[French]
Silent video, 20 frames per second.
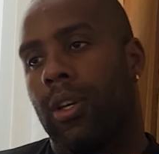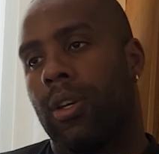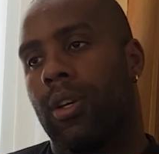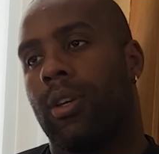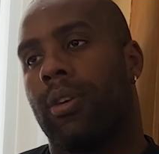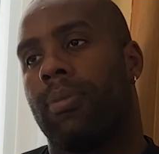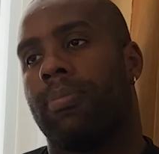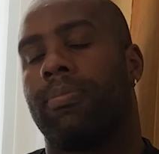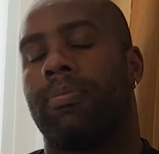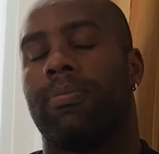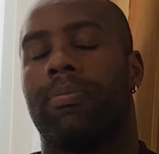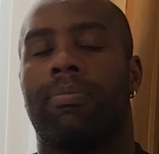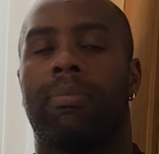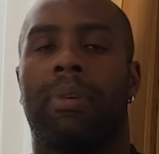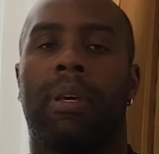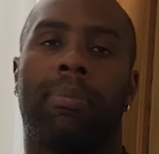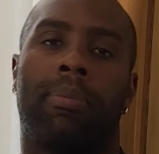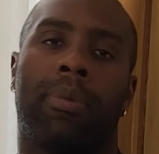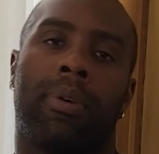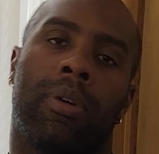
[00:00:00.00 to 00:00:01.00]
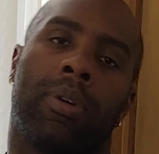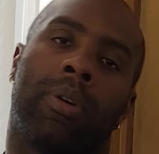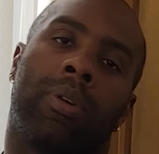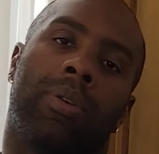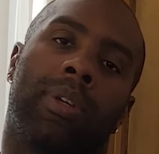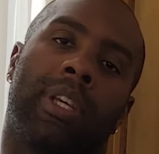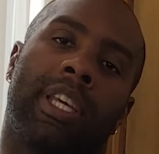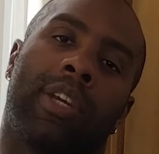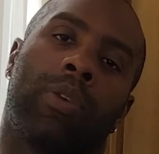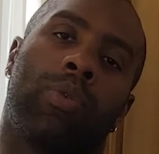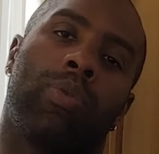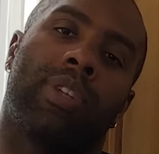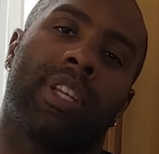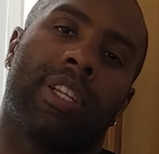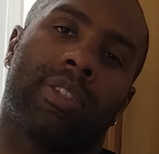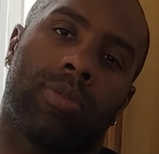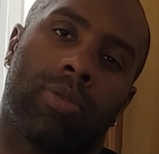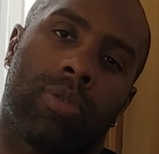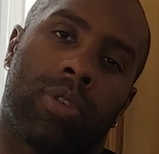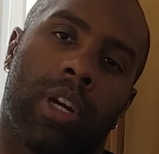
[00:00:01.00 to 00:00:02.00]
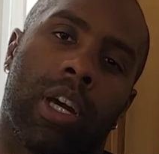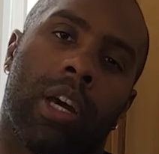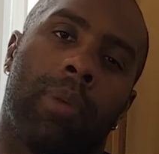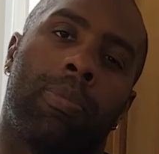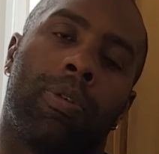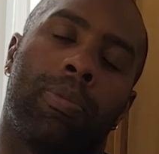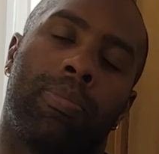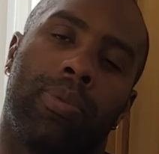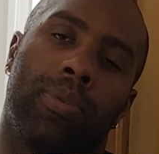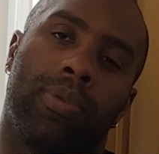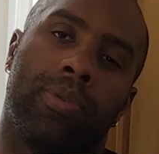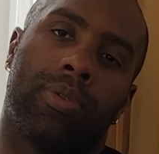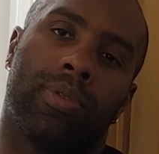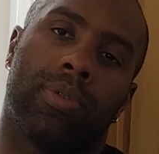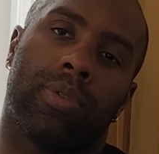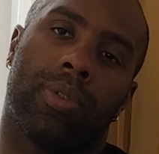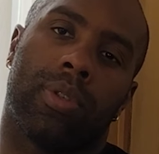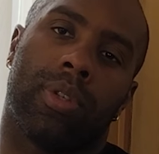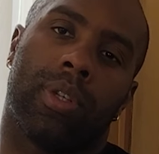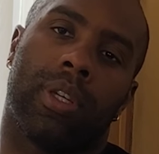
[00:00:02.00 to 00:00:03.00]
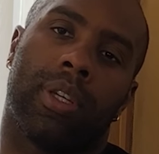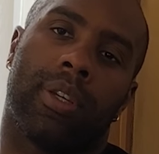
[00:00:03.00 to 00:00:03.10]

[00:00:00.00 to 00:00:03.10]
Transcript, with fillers: euh, même euh, écouter son corps un peu plus,